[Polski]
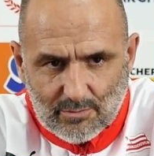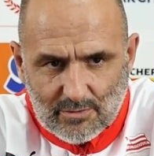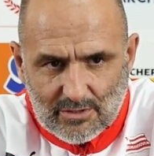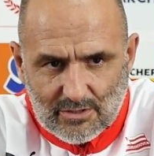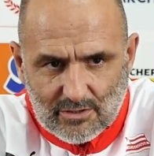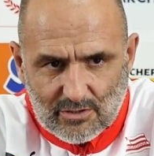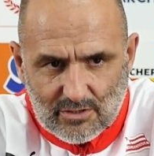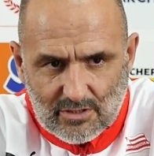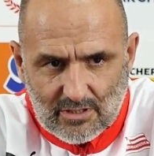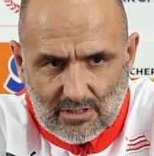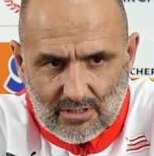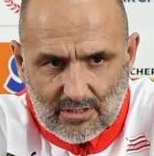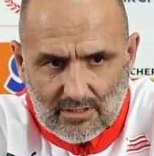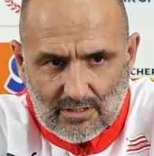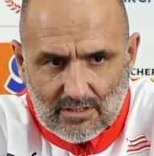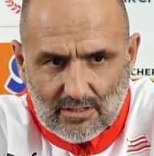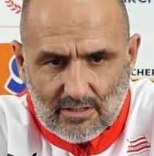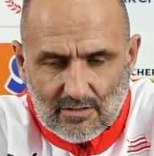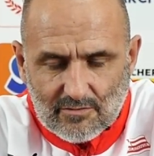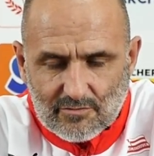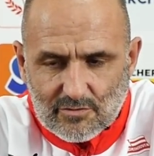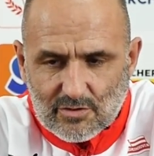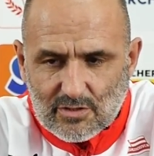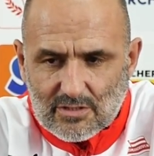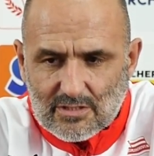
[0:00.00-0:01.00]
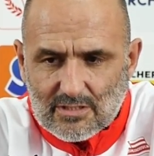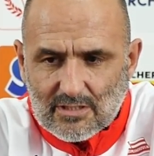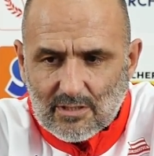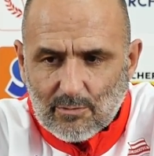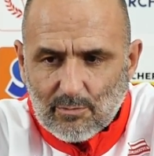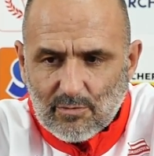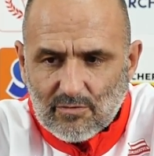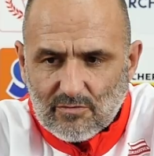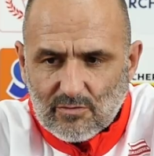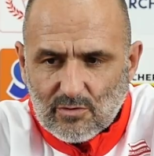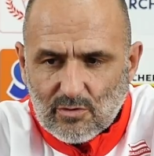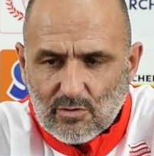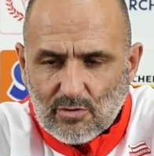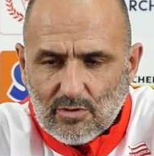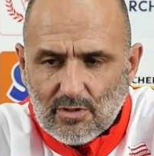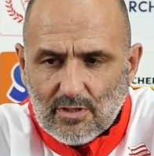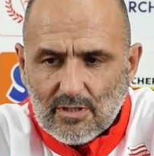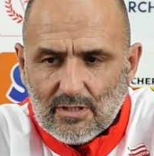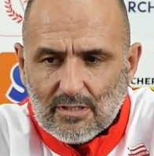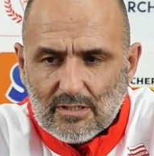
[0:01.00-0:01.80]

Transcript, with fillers: My też e, wszyscy na pewno